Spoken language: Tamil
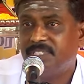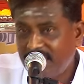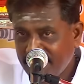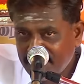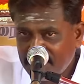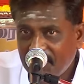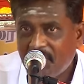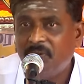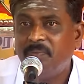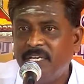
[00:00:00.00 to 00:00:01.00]
இந்த
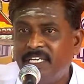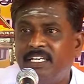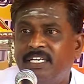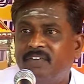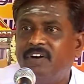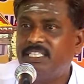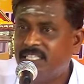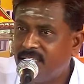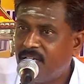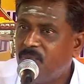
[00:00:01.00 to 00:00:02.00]
இருக்கும் என்கின்ற
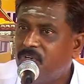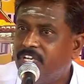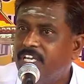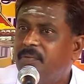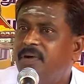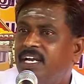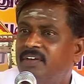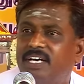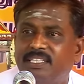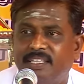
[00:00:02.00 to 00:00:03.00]
வார்த்தை தான் முக்கியமான
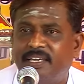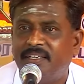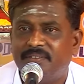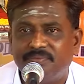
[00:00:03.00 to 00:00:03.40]
வார்த்தை